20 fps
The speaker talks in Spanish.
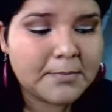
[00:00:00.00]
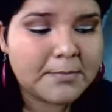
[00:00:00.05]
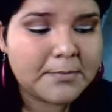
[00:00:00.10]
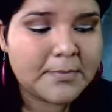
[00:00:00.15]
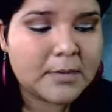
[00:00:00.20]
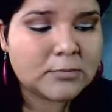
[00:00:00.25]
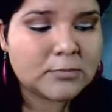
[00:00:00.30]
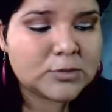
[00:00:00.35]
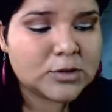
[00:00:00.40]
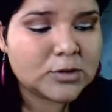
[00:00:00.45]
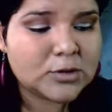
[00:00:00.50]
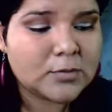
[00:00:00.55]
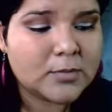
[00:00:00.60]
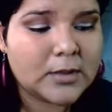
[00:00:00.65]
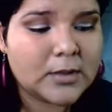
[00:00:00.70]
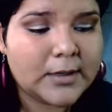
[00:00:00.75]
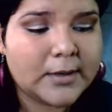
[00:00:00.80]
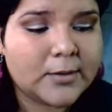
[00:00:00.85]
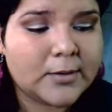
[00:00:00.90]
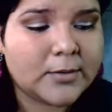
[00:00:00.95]
Vamos a
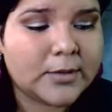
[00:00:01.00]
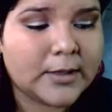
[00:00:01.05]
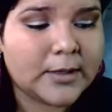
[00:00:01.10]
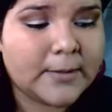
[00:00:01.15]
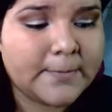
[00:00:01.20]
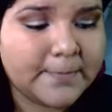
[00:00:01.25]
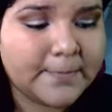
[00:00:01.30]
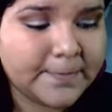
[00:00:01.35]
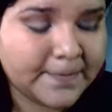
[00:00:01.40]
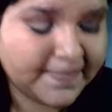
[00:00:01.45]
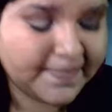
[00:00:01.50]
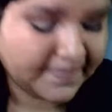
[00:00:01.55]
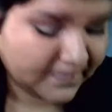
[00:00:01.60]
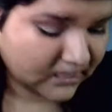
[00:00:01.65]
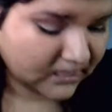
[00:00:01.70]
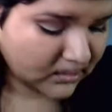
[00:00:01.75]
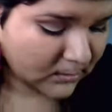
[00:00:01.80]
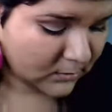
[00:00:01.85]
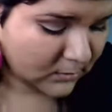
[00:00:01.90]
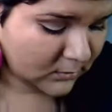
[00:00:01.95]
tomar ahora
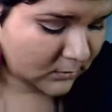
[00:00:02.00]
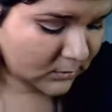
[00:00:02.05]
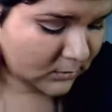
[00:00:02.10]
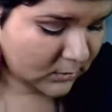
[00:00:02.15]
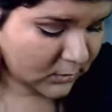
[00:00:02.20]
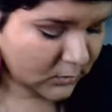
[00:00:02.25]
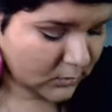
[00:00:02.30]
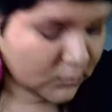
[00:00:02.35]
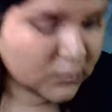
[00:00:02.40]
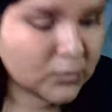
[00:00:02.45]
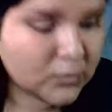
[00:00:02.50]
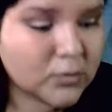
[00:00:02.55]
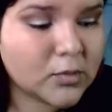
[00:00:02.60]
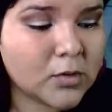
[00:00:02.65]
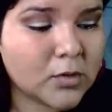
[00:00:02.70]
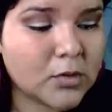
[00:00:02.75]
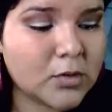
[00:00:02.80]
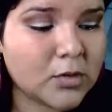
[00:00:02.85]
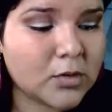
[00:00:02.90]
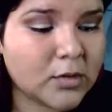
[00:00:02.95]
un
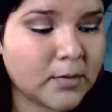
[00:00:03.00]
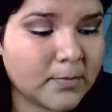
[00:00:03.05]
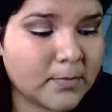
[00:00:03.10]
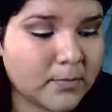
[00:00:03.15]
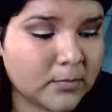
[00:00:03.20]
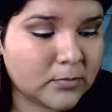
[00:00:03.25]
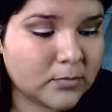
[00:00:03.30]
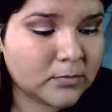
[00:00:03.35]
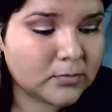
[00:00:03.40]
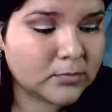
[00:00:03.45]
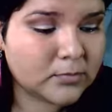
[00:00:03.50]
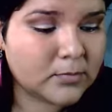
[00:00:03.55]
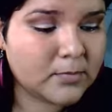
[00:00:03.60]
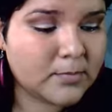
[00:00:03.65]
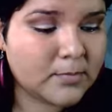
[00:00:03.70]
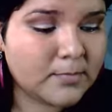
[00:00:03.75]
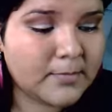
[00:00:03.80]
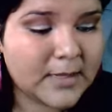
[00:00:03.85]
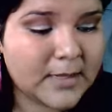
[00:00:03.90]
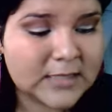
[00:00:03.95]
color
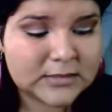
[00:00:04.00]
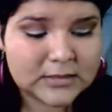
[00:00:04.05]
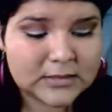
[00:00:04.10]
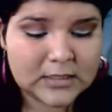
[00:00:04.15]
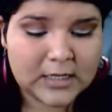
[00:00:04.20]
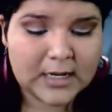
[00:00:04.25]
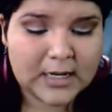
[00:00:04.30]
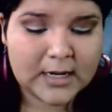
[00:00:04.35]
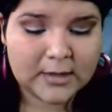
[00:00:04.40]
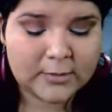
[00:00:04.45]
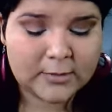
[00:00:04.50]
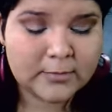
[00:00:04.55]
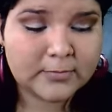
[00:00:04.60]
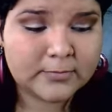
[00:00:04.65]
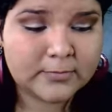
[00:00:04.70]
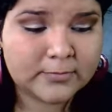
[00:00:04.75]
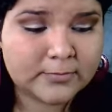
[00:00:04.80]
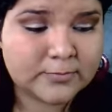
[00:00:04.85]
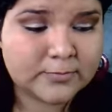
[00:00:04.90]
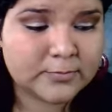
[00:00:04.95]
más claro.
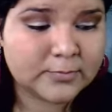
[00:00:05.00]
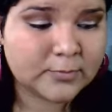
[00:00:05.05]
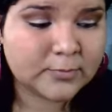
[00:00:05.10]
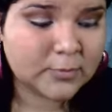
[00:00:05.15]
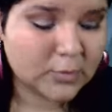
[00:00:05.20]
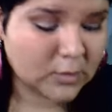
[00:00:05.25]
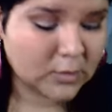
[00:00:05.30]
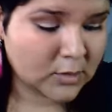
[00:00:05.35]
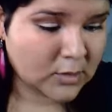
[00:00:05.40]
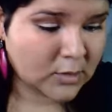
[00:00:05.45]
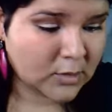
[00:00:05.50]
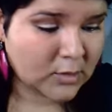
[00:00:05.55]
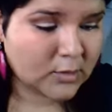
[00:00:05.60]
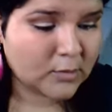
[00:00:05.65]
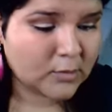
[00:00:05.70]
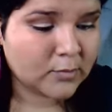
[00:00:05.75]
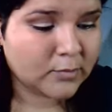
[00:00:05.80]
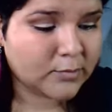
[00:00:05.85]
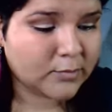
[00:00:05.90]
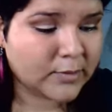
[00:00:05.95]

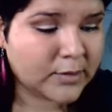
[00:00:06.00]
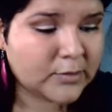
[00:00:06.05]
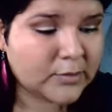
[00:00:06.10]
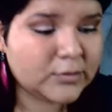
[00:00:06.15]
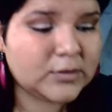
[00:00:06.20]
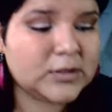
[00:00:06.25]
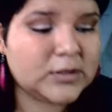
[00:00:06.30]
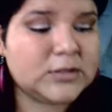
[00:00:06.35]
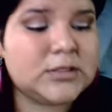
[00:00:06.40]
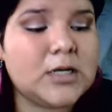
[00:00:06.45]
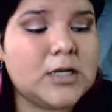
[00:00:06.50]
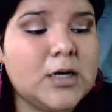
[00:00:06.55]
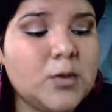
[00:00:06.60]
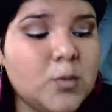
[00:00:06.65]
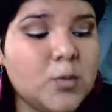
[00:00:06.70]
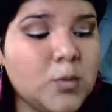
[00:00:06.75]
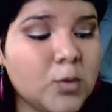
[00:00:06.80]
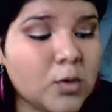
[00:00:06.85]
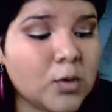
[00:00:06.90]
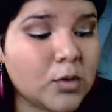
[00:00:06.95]
Pueden utilizar
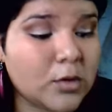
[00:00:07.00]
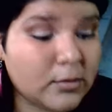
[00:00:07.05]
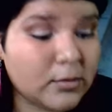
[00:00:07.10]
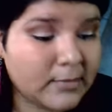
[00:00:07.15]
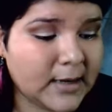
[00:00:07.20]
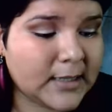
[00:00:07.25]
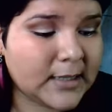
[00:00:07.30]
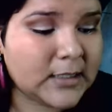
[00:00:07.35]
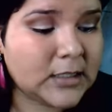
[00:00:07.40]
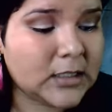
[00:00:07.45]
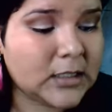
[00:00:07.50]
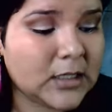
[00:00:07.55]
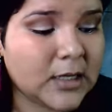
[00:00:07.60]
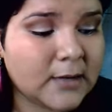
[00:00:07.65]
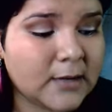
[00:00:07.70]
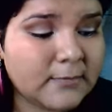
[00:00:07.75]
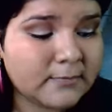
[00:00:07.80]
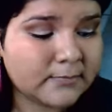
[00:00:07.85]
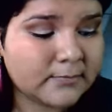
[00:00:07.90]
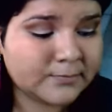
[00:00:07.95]
un color vainilla.